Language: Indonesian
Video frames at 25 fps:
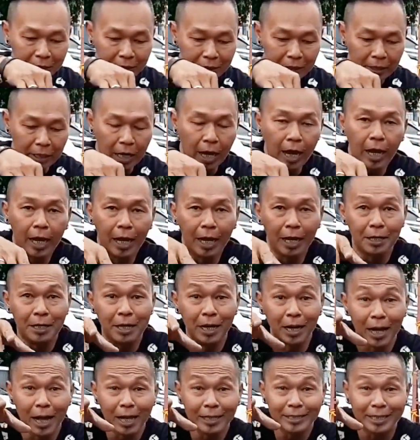Eh,
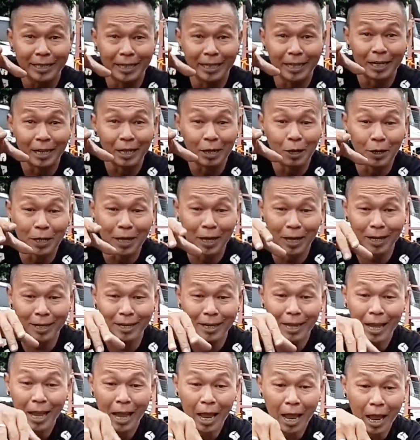dia ngacir, oke? Okay?
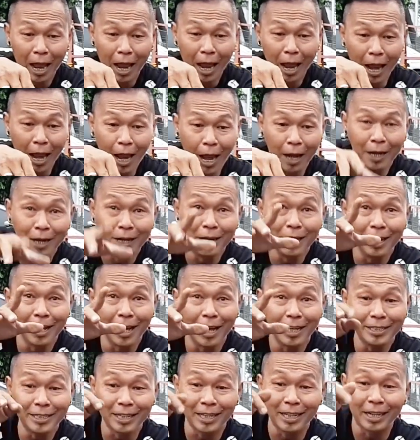Eh, ini dia
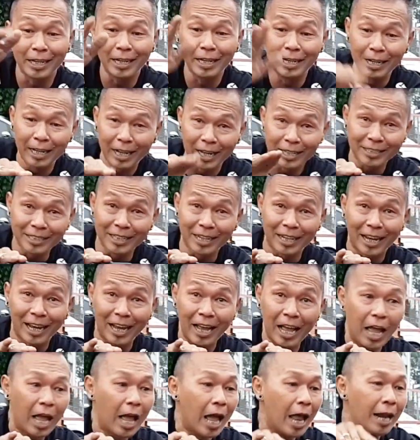ngacir, ini gasnya.
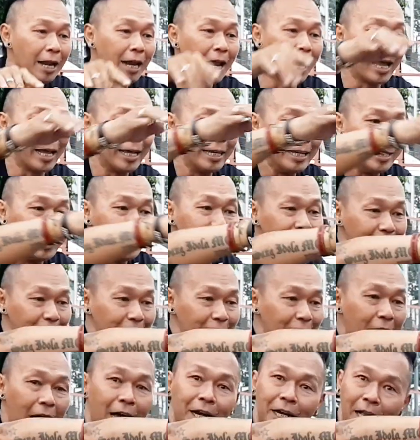Nah,
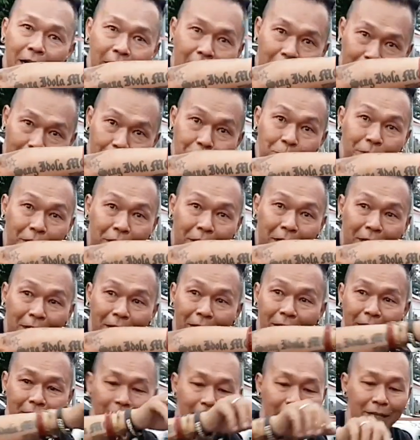ini adalah remnya.
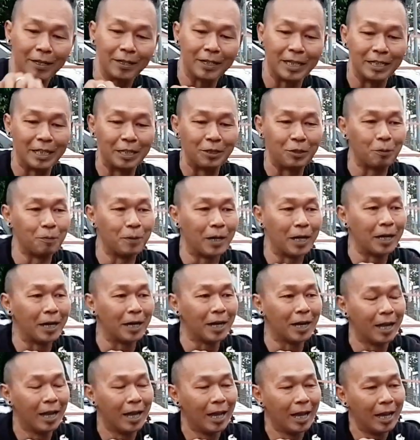Kita coba
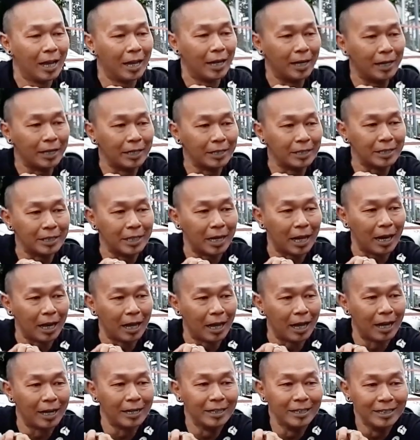ya. Ini kita
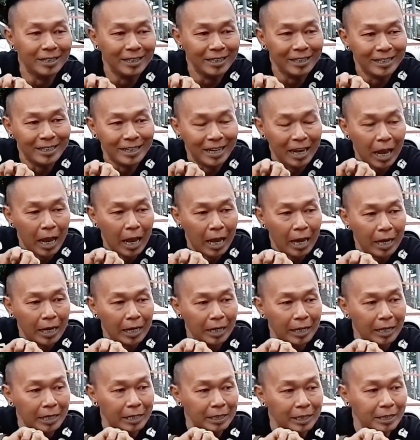jalan,
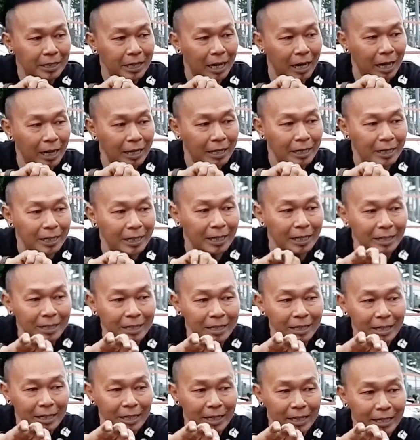ini kita jalanin,
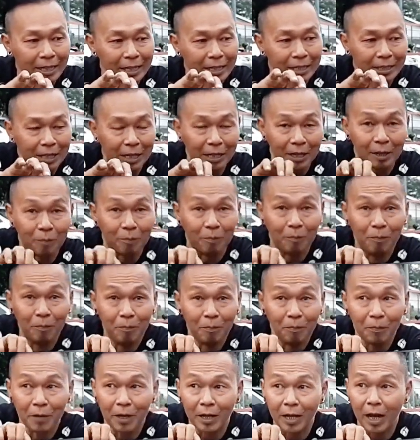ini kita rem.
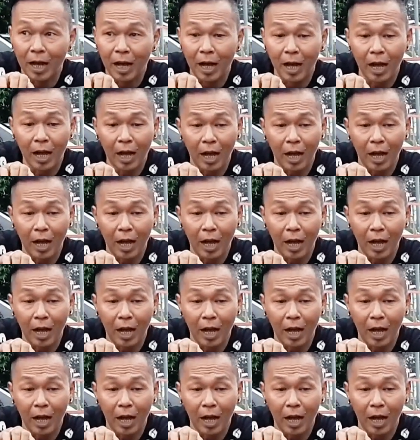Nah,